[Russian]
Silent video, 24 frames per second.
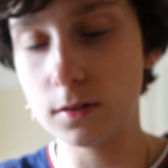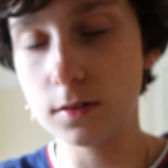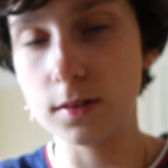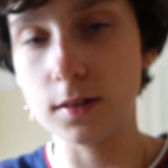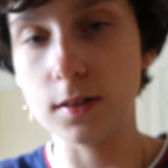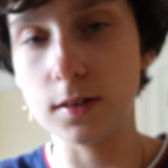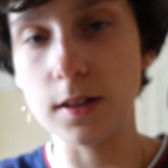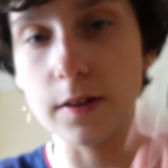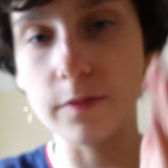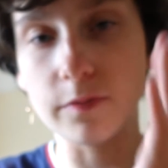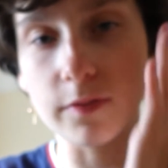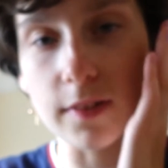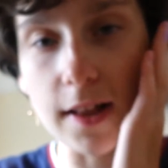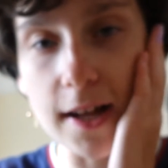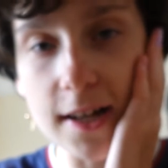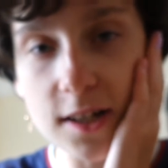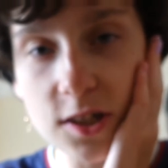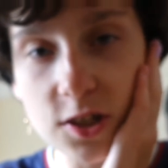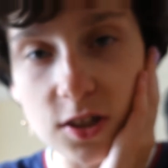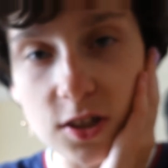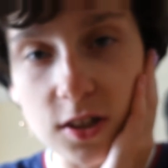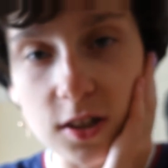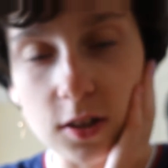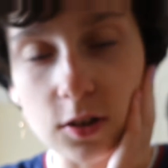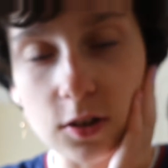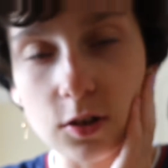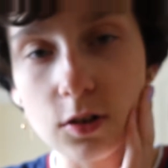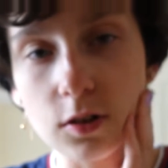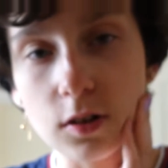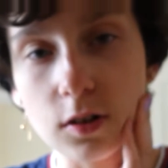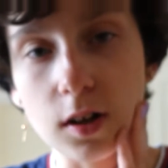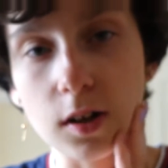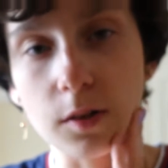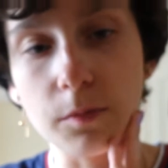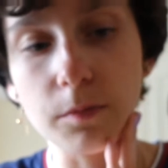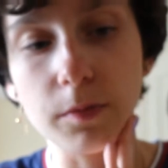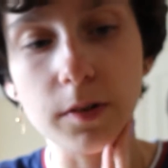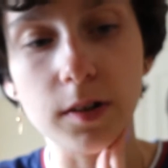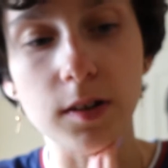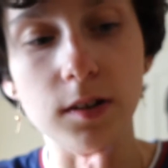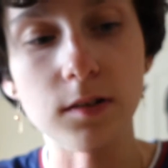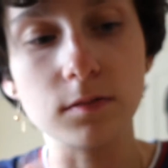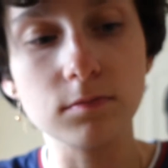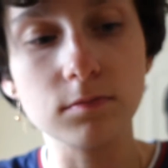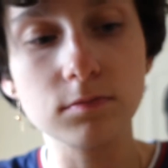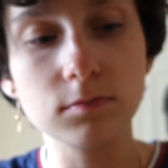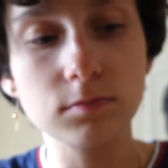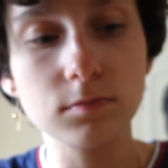не влажное, но как
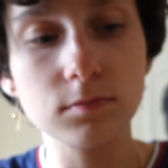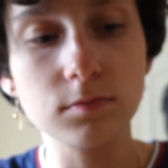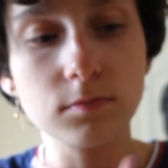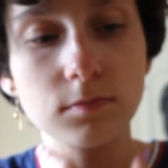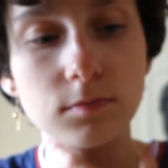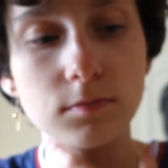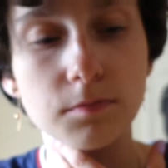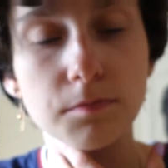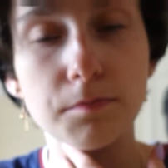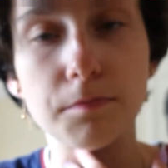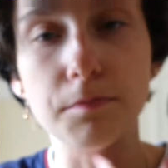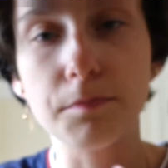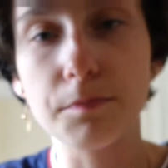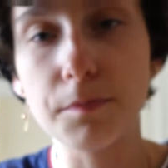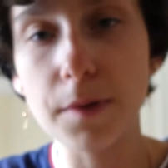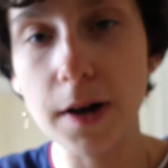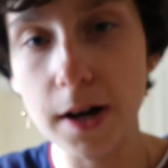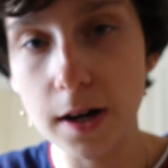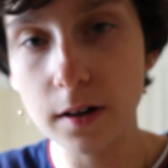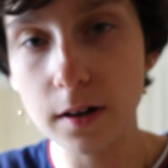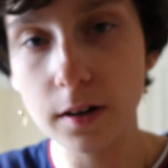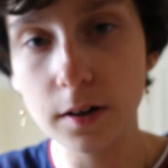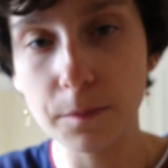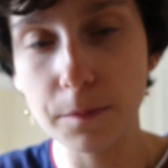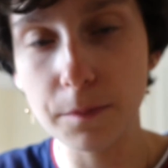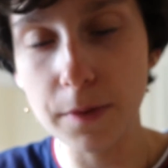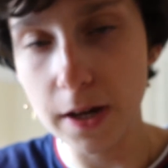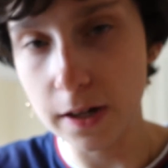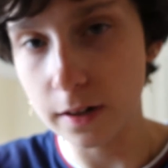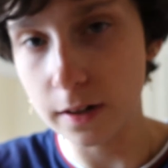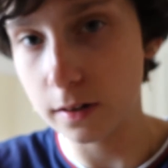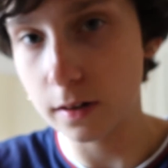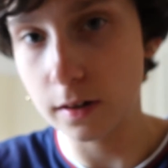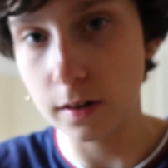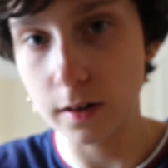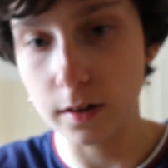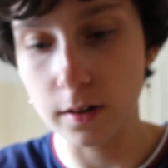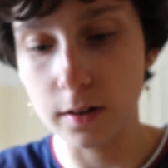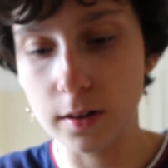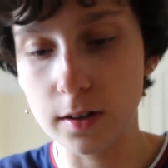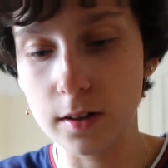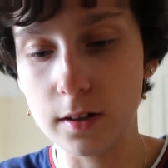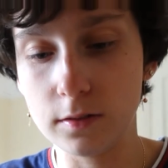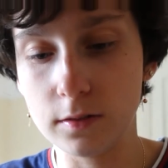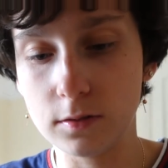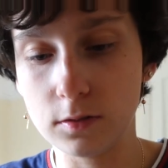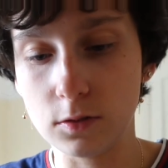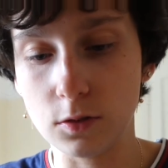бы мях, мягкое
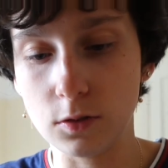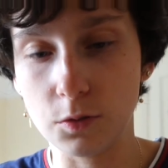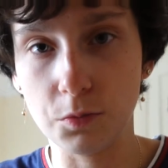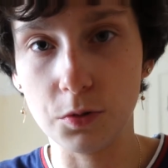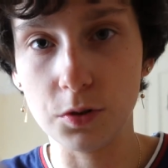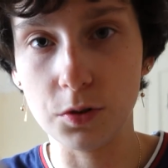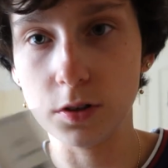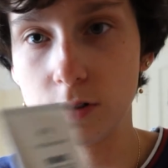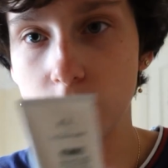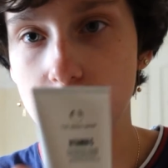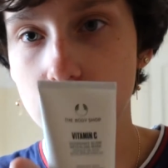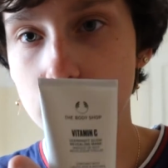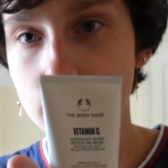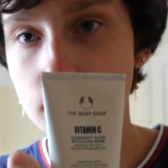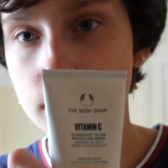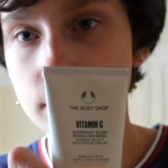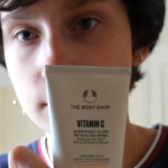лицо будет.